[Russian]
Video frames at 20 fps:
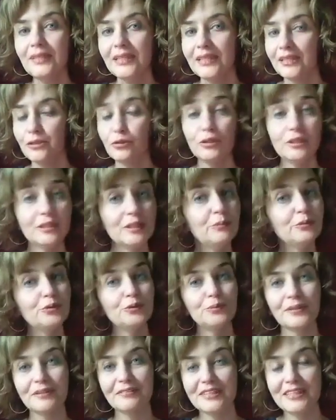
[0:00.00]
которые я
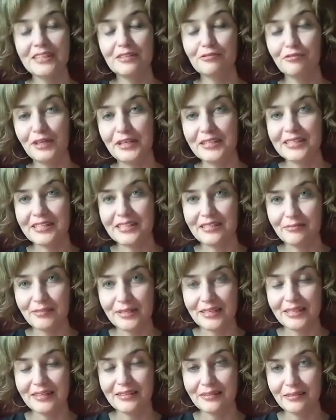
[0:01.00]
буду проводить в разное,
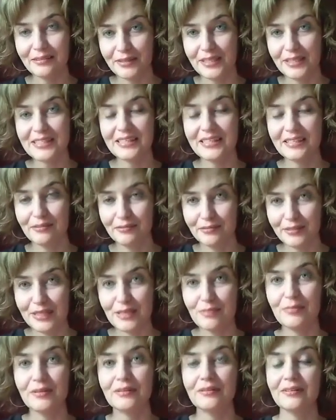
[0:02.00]
э, в разное
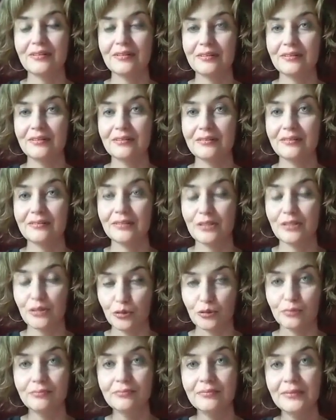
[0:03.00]
время а,
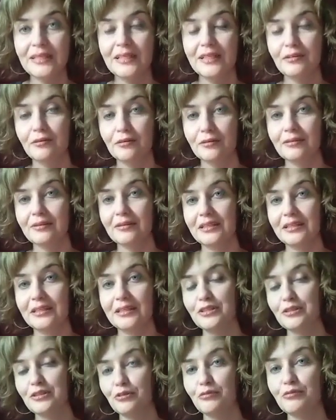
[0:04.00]
днем, э,
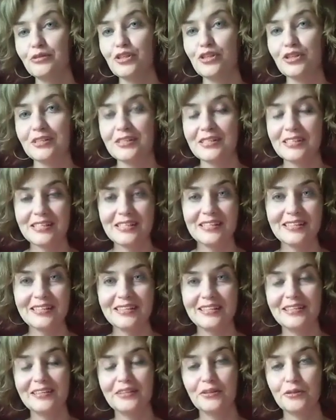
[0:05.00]
ориентировочно с
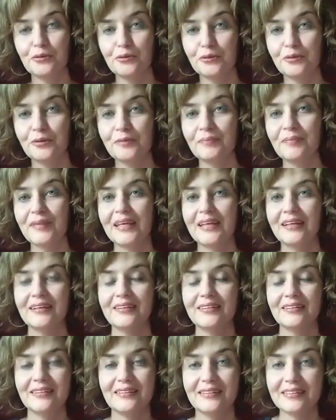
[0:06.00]
10 до
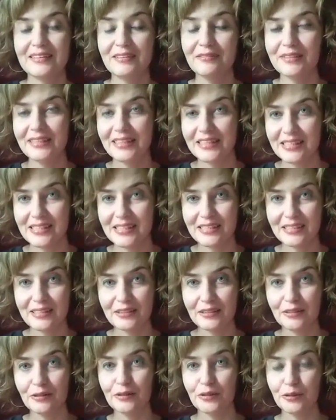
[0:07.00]

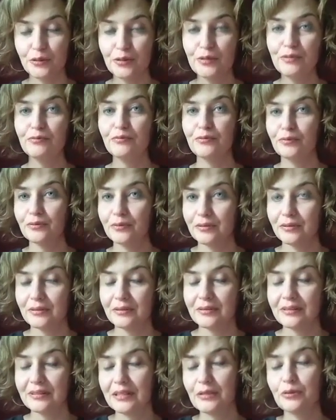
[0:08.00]
19.00. А,
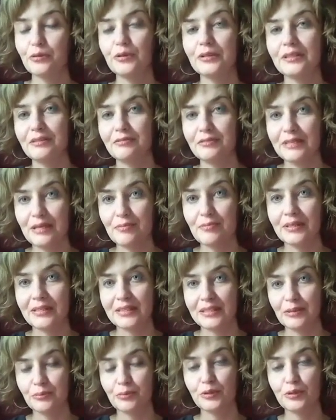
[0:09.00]
в какое-то время
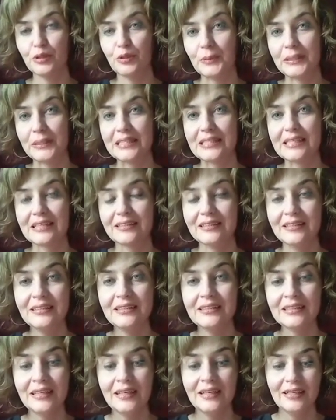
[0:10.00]
это будет
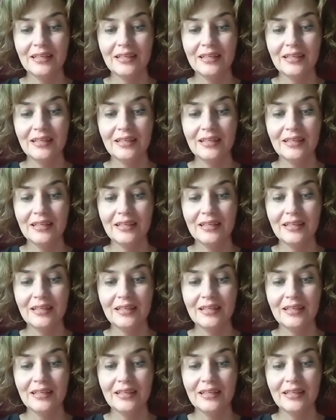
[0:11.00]
происходить.